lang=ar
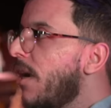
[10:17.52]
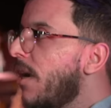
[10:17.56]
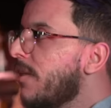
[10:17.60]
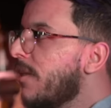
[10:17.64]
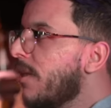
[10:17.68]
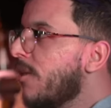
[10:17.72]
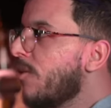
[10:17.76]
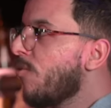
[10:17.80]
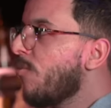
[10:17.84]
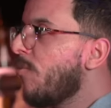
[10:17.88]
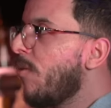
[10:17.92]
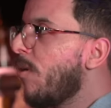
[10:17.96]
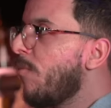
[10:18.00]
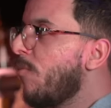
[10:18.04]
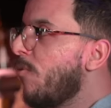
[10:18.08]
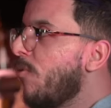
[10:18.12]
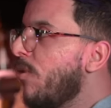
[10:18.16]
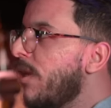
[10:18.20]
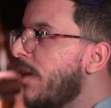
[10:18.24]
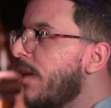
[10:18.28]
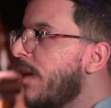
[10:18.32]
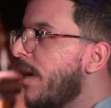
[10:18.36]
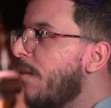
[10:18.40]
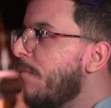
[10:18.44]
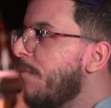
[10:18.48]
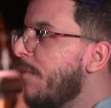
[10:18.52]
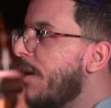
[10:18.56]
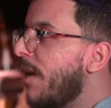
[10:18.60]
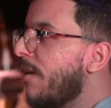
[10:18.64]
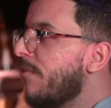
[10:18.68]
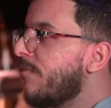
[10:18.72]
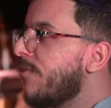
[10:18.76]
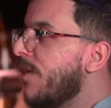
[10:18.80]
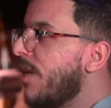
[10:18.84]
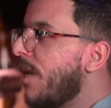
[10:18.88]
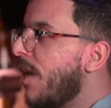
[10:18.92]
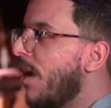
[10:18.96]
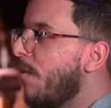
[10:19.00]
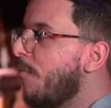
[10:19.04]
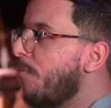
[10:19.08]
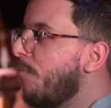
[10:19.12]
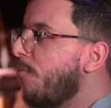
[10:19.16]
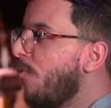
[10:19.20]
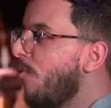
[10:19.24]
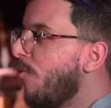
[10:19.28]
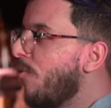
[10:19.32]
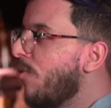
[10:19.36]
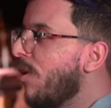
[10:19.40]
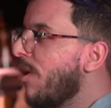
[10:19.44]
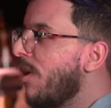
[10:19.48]
هذا نورمالمون اللي كاع ما يعرفش يلعب
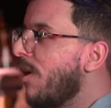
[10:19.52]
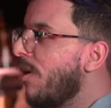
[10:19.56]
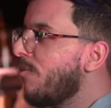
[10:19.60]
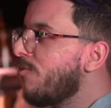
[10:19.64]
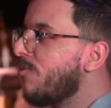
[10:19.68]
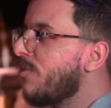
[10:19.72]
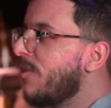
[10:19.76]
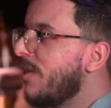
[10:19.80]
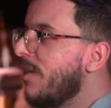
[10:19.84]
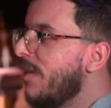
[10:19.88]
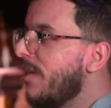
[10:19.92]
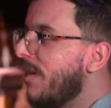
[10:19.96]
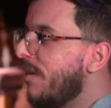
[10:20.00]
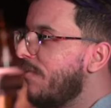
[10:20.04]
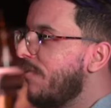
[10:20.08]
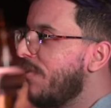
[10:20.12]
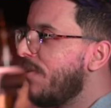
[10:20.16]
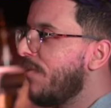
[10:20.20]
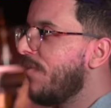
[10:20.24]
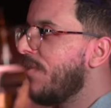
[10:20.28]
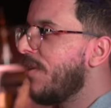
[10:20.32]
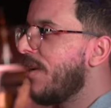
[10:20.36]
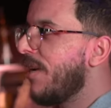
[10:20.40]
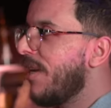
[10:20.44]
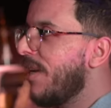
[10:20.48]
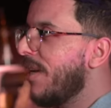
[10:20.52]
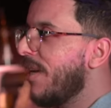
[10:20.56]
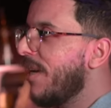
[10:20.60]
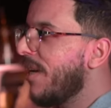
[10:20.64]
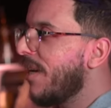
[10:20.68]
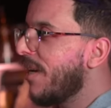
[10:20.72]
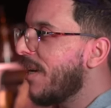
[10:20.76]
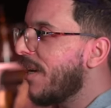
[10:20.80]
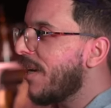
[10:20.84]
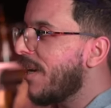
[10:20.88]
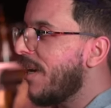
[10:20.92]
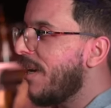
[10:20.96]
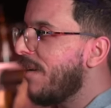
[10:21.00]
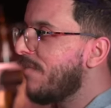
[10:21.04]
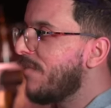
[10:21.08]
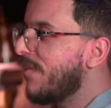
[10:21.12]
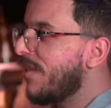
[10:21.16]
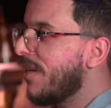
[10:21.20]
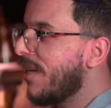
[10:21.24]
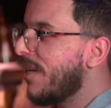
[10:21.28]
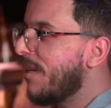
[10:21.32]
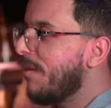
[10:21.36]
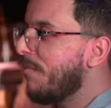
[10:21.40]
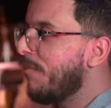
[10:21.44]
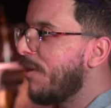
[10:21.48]
بولا وسنيه في فريق
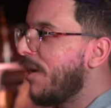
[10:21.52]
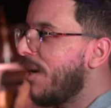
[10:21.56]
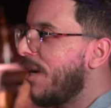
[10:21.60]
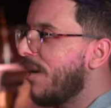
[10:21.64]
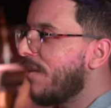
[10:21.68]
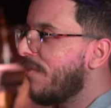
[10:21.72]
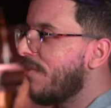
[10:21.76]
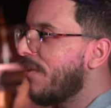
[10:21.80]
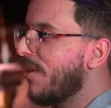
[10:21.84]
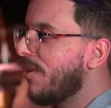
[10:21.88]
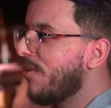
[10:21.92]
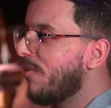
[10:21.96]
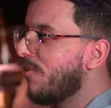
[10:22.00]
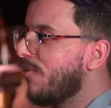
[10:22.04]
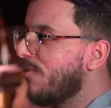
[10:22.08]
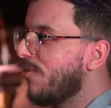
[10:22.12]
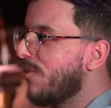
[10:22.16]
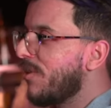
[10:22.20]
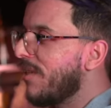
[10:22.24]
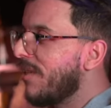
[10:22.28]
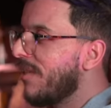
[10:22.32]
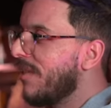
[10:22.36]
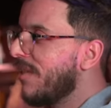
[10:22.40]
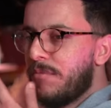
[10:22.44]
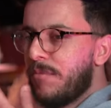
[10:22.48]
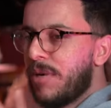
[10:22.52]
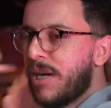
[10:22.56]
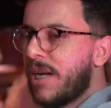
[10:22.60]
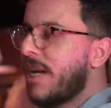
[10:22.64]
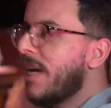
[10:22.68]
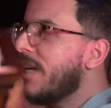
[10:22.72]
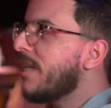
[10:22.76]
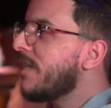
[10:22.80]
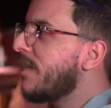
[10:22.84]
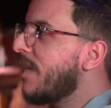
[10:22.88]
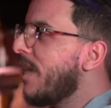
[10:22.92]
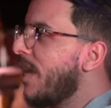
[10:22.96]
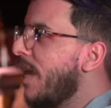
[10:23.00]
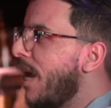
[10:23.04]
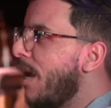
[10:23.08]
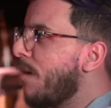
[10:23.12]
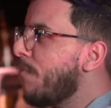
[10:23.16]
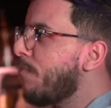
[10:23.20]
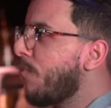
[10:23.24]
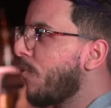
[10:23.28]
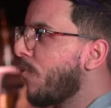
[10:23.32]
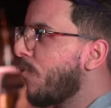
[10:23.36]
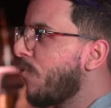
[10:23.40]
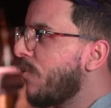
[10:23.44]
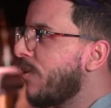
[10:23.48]
عفسه كيما هاك في هذا الكوتي ما كانش
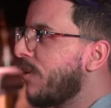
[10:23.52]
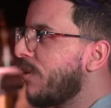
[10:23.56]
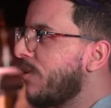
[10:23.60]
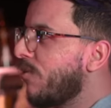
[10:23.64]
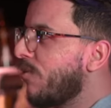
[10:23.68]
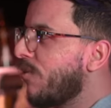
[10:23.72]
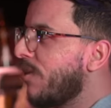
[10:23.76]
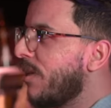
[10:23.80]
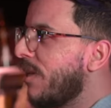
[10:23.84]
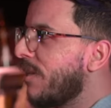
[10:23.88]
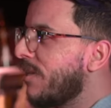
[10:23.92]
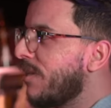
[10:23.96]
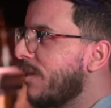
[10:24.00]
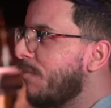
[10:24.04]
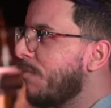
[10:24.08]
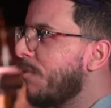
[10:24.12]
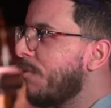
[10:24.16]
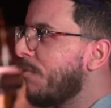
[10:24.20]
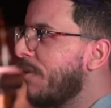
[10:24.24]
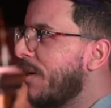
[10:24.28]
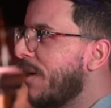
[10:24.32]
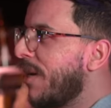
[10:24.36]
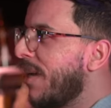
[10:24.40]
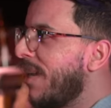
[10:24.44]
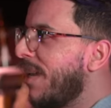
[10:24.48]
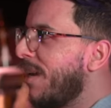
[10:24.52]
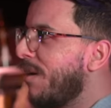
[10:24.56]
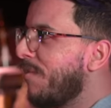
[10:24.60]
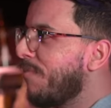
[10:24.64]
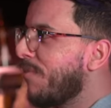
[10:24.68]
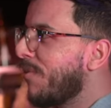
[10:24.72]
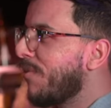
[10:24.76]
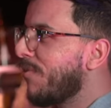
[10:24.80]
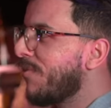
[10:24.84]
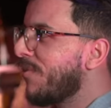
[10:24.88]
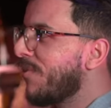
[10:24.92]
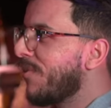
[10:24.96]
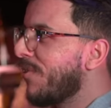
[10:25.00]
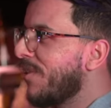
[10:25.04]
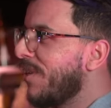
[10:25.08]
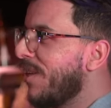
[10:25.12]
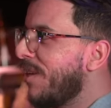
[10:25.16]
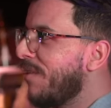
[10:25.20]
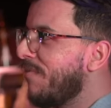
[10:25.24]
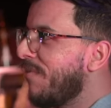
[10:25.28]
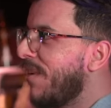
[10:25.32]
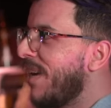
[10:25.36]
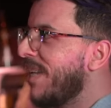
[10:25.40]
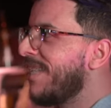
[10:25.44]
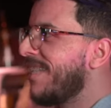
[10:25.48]
لاعب بروفيسيونيل جامي ما كان لاعب
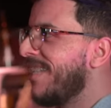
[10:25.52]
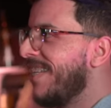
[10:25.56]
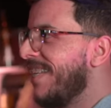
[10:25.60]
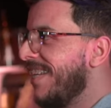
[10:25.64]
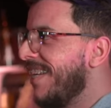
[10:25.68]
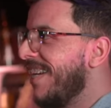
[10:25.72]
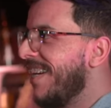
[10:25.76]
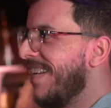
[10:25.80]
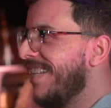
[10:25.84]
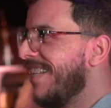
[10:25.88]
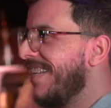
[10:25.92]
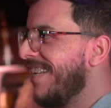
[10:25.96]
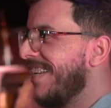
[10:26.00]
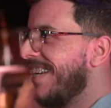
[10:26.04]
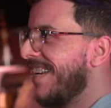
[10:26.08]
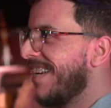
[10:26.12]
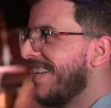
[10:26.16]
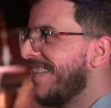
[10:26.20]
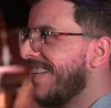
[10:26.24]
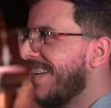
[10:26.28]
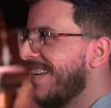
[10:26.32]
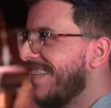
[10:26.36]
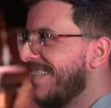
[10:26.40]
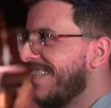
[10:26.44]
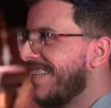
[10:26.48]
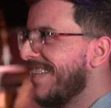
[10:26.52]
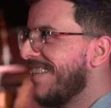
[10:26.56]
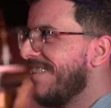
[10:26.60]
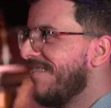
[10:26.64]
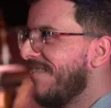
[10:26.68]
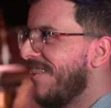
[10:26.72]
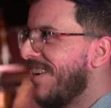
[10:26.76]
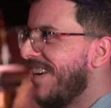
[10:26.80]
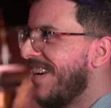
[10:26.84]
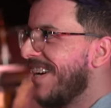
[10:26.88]
بروفيسيونيل من بعد سنيه ديريكت حاجه كيما